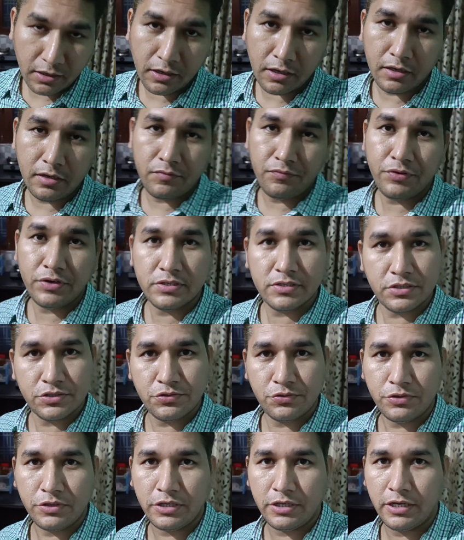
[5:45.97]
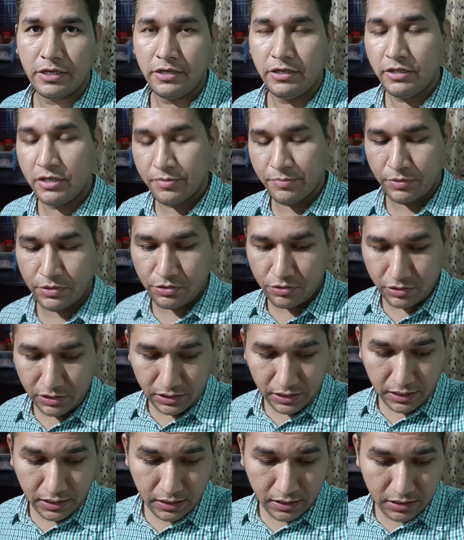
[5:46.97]
कल फिर से छुट्टी है डीएम का
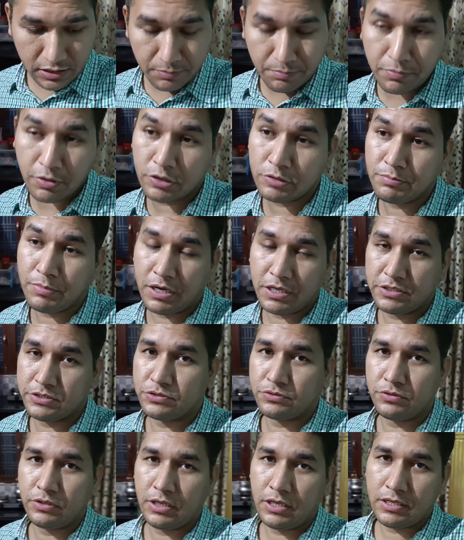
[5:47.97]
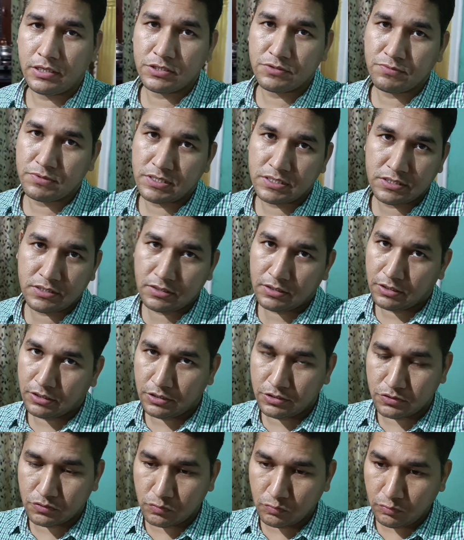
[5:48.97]
ऑर्डर है कि बहुत बारिश हो रही है इस वजह से
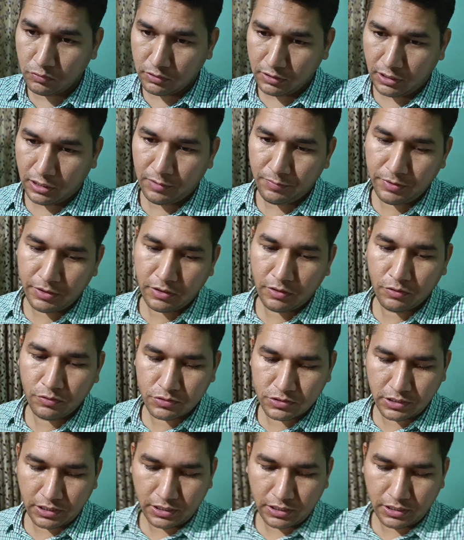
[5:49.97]
स्कूल कल भी क्लोज